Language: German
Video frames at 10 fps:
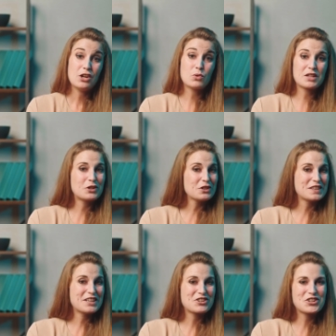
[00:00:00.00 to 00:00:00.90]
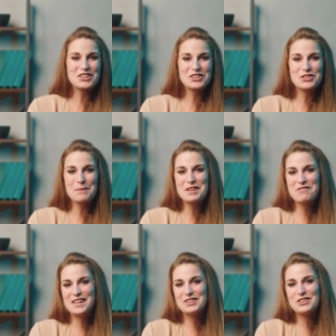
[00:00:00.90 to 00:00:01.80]
Du hast Lust, den schönsten Job
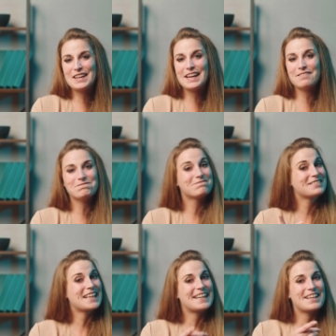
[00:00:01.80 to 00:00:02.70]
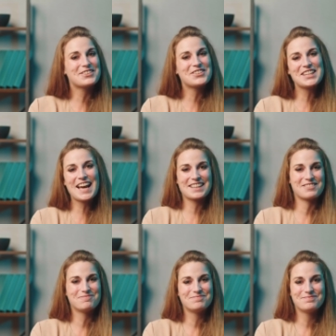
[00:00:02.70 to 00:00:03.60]
der Welt zu lernen? Dann lass uns starten!